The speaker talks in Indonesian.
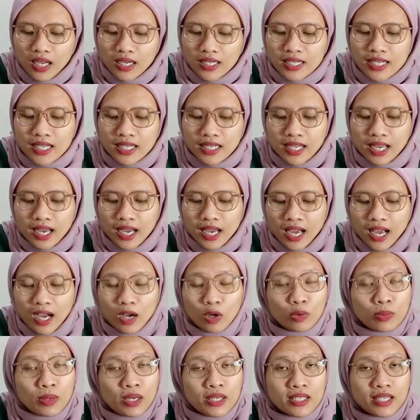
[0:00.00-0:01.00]
dari
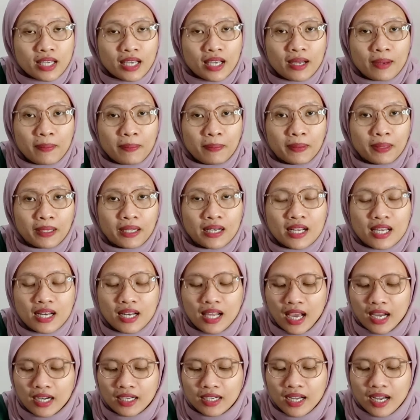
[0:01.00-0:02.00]
aku biasanya pilih
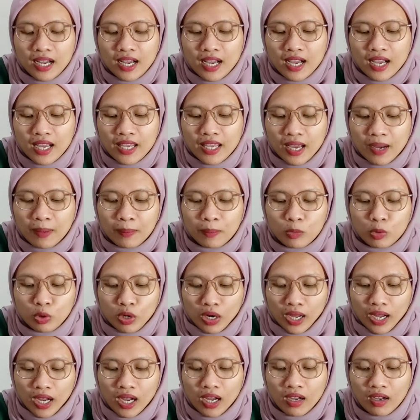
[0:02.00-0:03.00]
dari harga yang
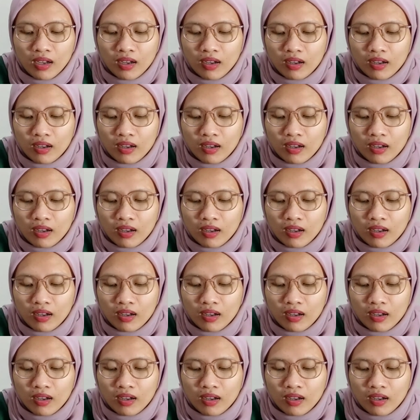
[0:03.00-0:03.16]
murah